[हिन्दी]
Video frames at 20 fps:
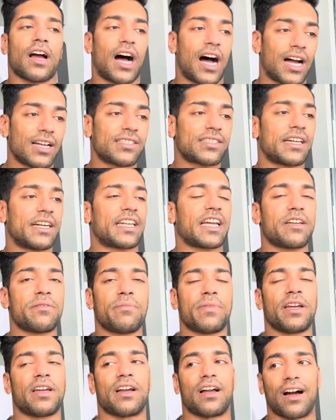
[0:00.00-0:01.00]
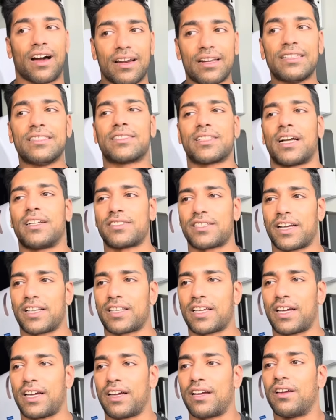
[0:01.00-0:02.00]
आज के टाइम में हर इंसान
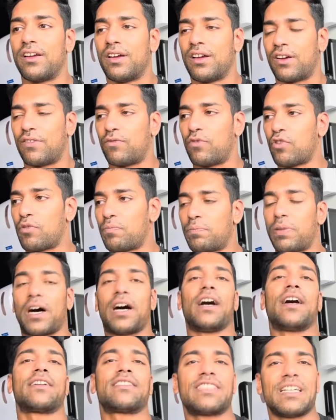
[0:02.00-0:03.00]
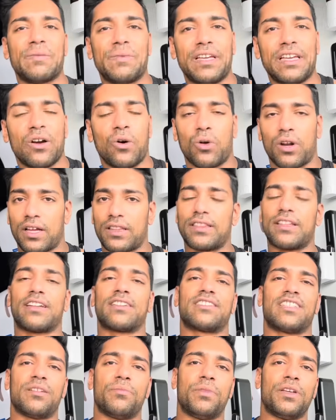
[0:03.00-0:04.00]
चाहता है वो बाहर से भी और अंदर
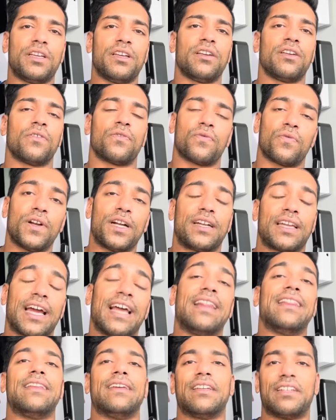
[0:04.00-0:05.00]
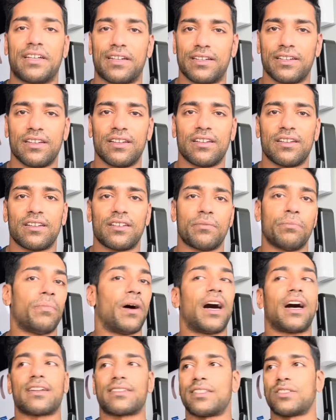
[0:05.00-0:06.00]
से भी फिट हेल्दी रहे
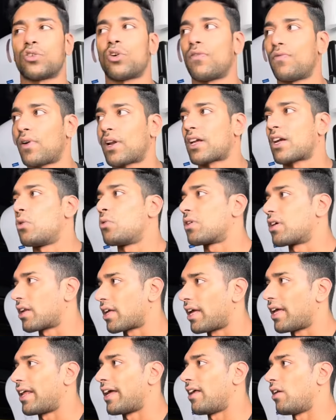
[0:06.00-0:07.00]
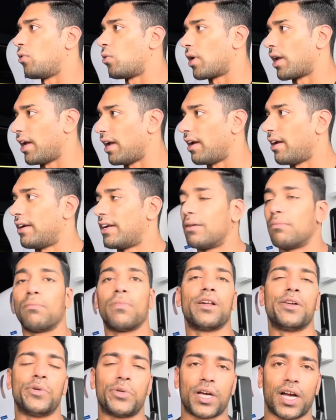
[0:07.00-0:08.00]
बाहर से तो आप वर्कआउट करके रह लोगे
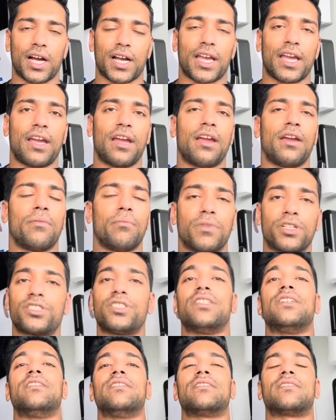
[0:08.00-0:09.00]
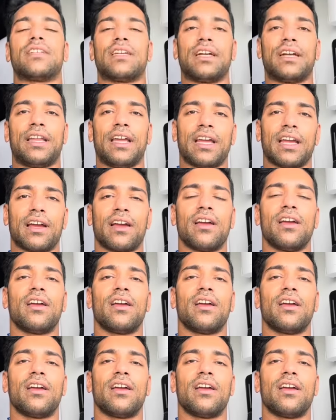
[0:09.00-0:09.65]
डंबल उठा के मशीन से ठीक है